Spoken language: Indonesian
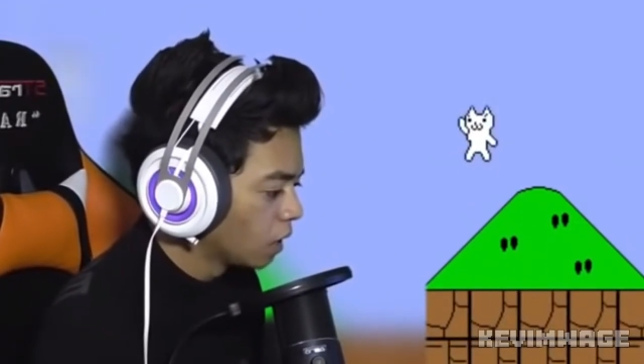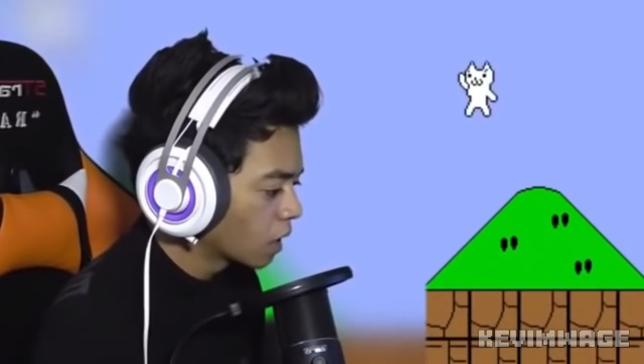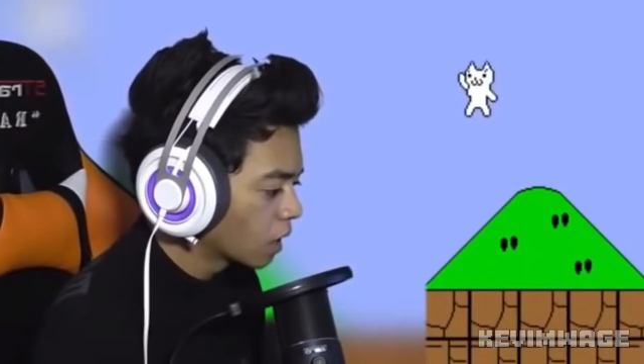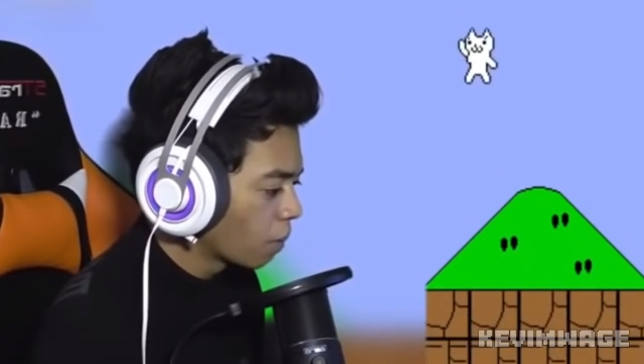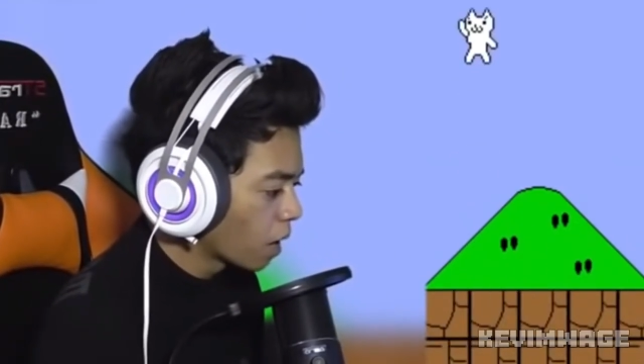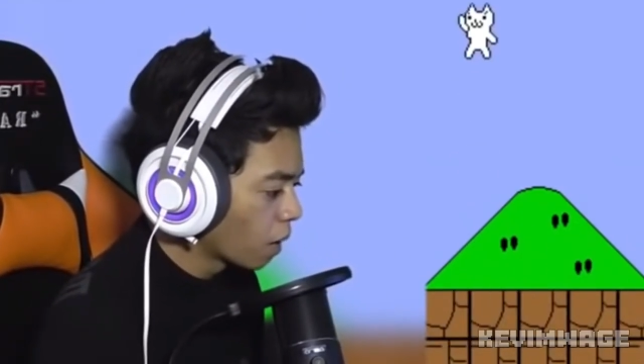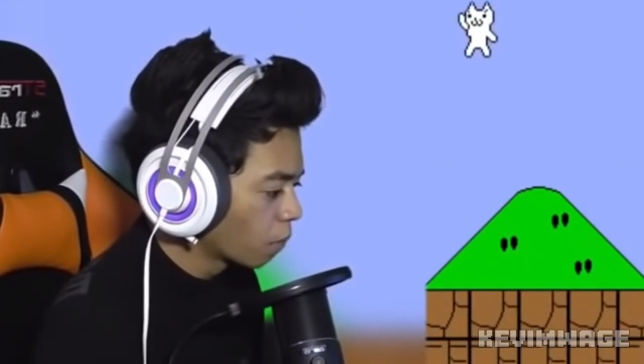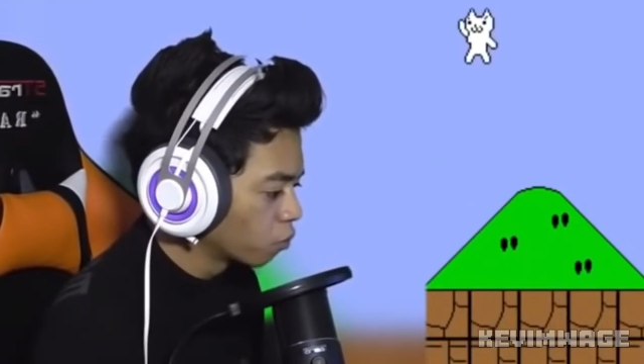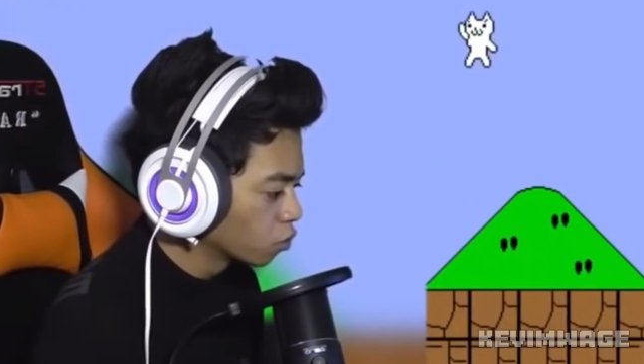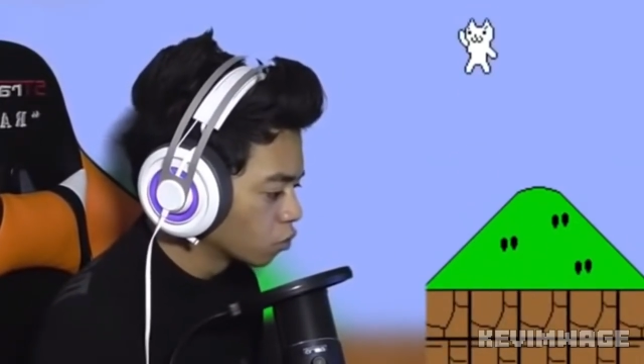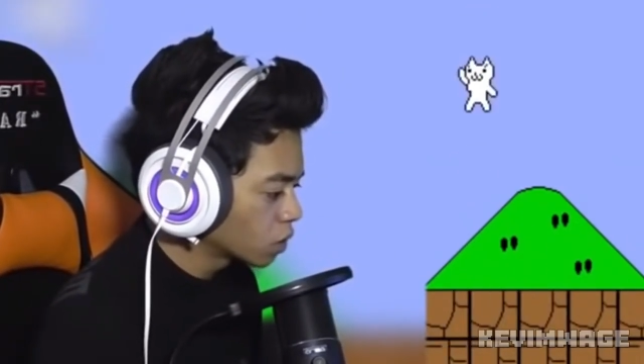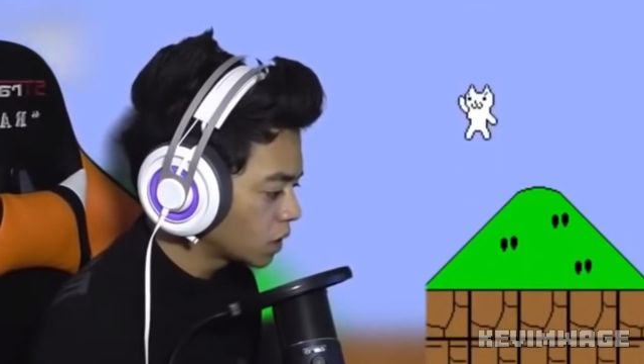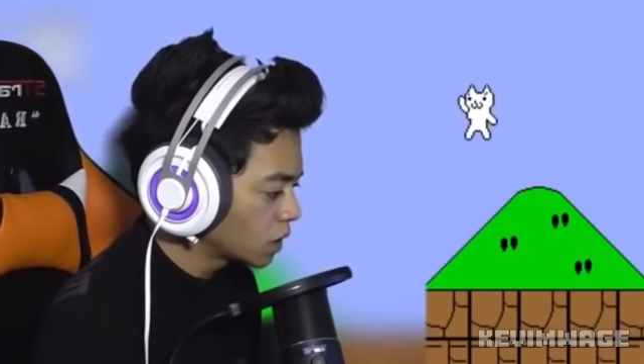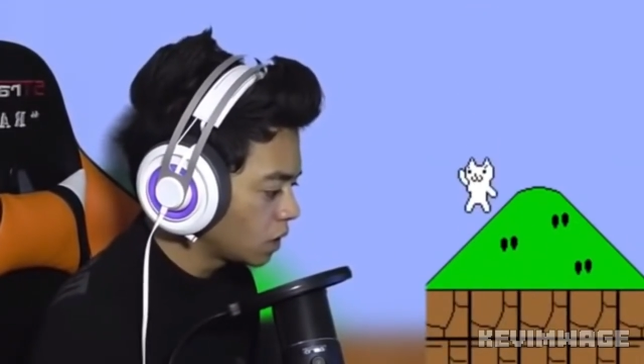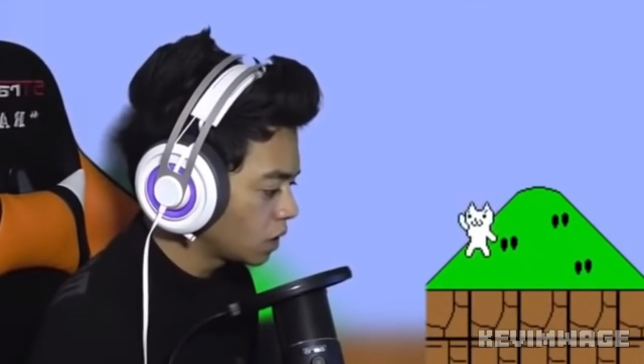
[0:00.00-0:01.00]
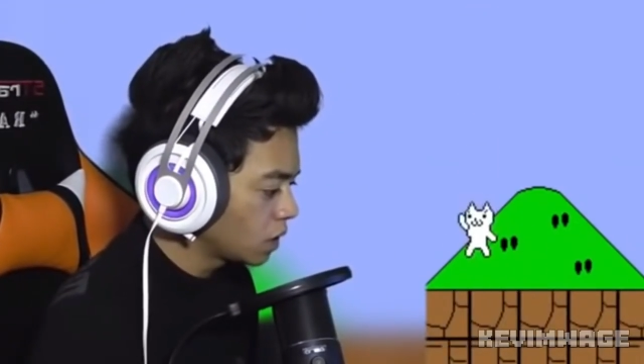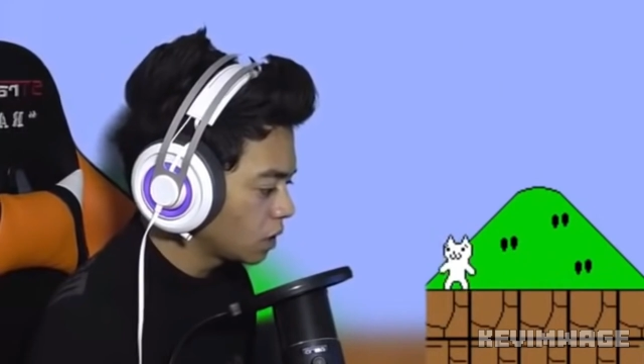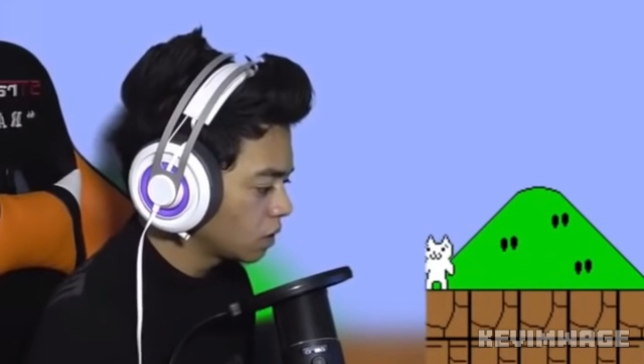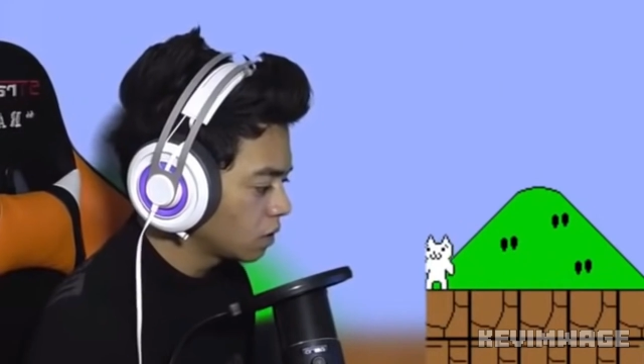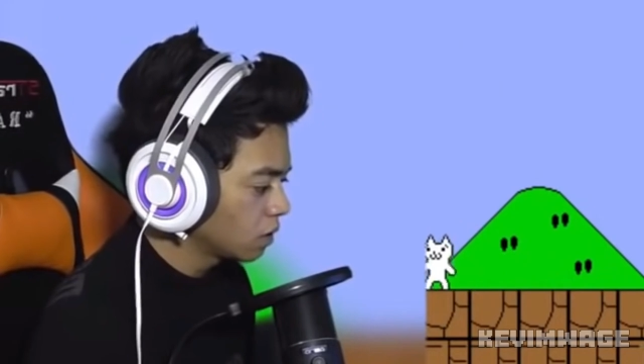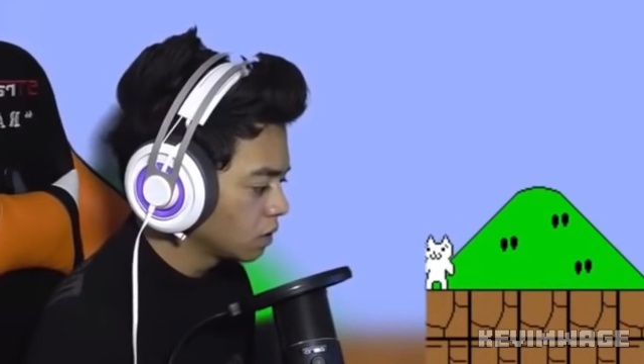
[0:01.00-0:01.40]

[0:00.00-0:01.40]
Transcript: nggak bakal bunuh si